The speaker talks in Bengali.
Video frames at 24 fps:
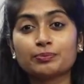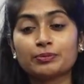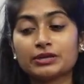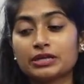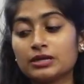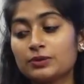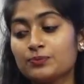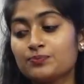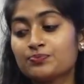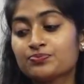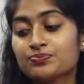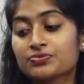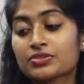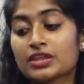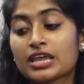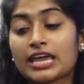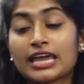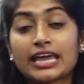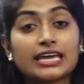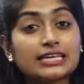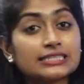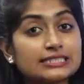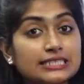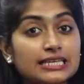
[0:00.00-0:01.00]
আপনি
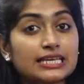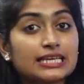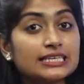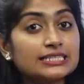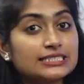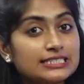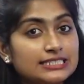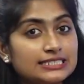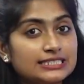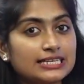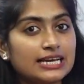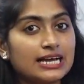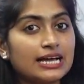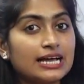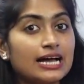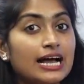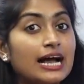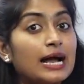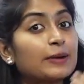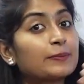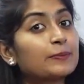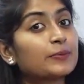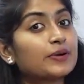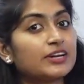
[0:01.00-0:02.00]
এসএসজিটা
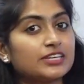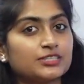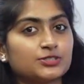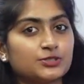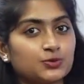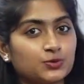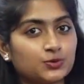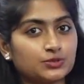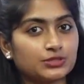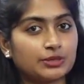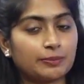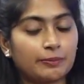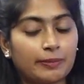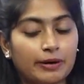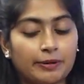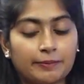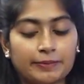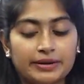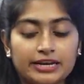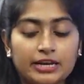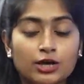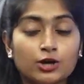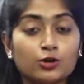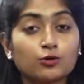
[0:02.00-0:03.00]
আপগ্রেড করতে
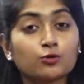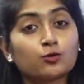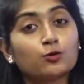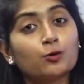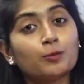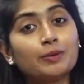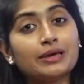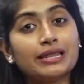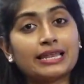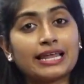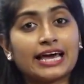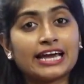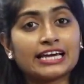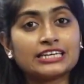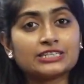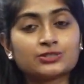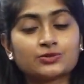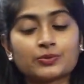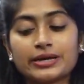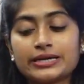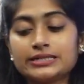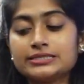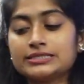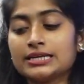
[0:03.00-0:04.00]
পারবেন খুবই লাইট
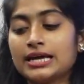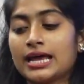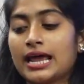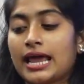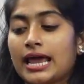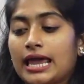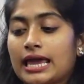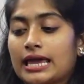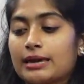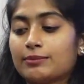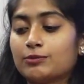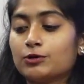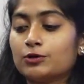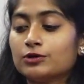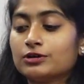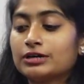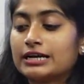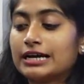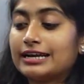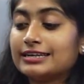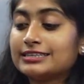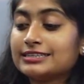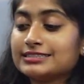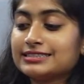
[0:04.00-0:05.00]
ওয়েট এবং
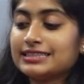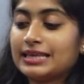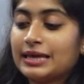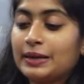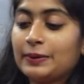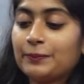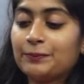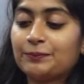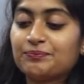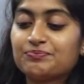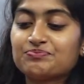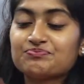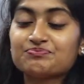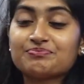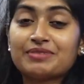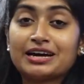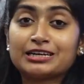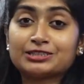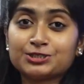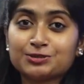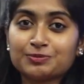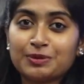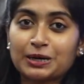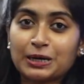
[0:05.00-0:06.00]
এটাতে
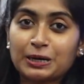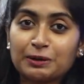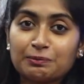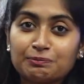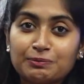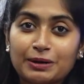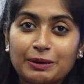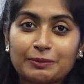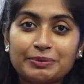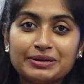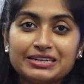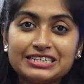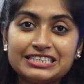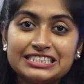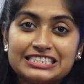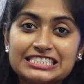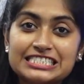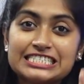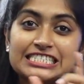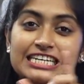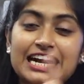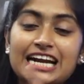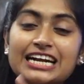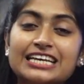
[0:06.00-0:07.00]
ব্যাটারি ব্যাকআপ পাবেন
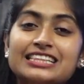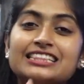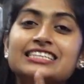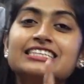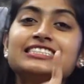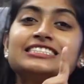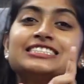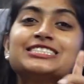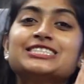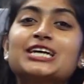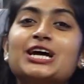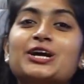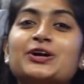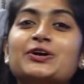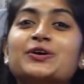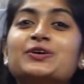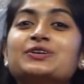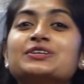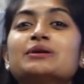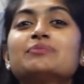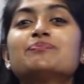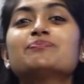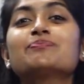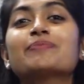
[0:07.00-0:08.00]
সাড়ে তিন চার
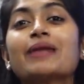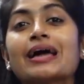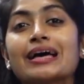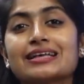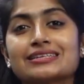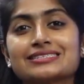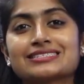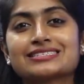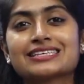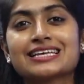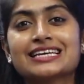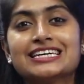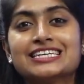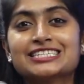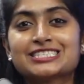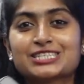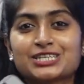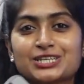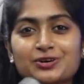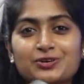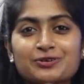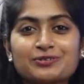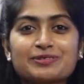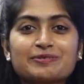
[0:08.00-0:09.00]
ঘন্টা প্লাস
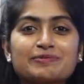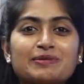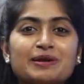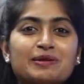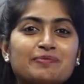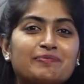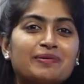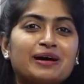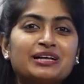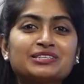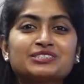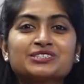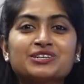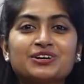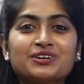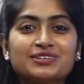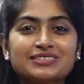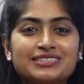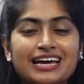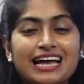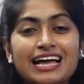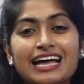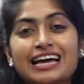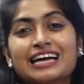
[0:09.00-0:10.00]
সেটা হতে পারে পাঁচ
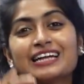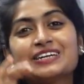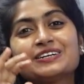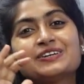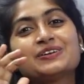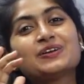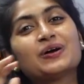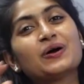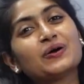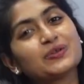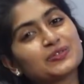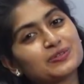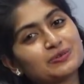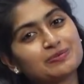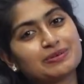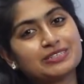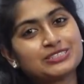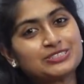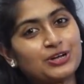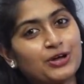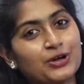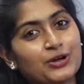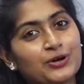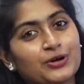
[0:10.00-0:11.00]
ঘন্টা নয়তো বা
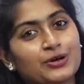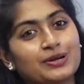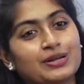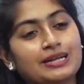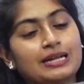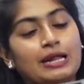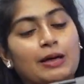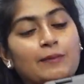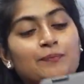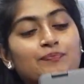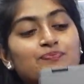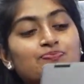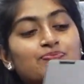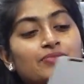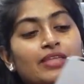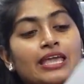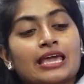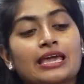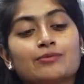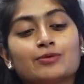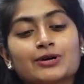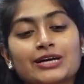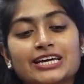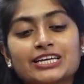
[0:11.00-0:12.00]
ছয় ঘন্টা
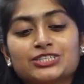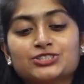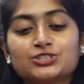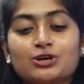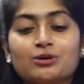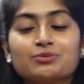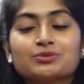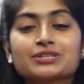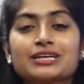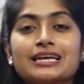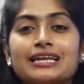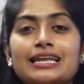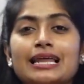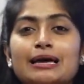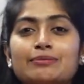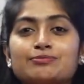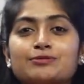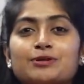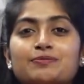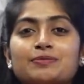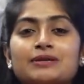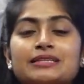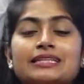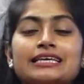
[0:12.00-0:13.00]
এবং এই চমৎকার
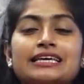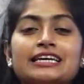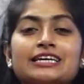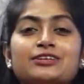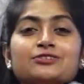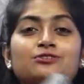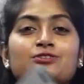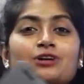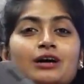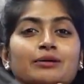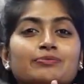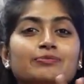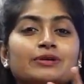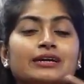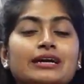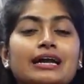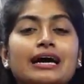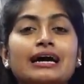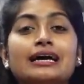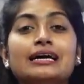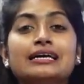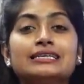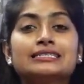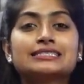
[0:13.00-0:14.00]
ল্যাপটপটা দিয়ে কিন্তু
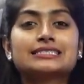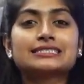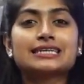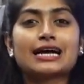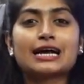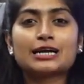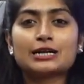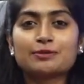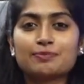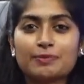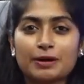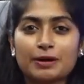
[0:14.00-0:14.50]
আপনারা স্টাডি